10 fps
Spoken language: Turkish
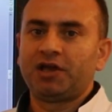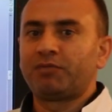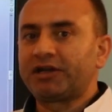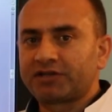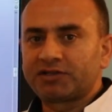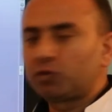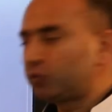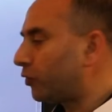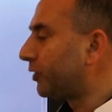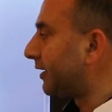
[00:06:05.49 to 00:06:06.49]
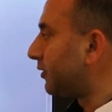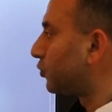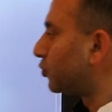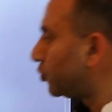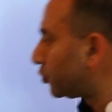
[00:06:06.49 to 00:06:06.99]
Merkezi
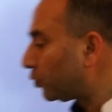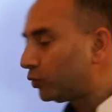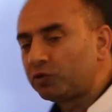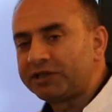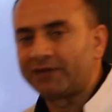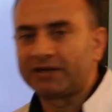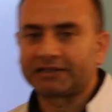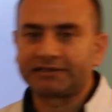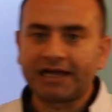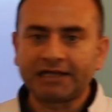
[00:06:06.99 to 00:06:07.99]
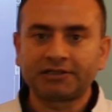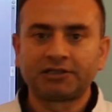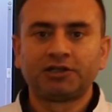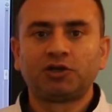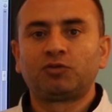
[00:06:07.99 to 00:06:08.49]
otoritenin güçlü olduğu devletler
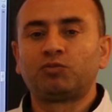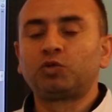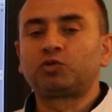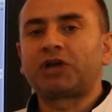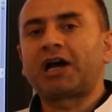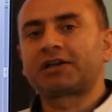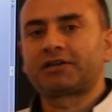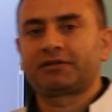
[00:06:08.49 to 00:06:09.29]
mutlak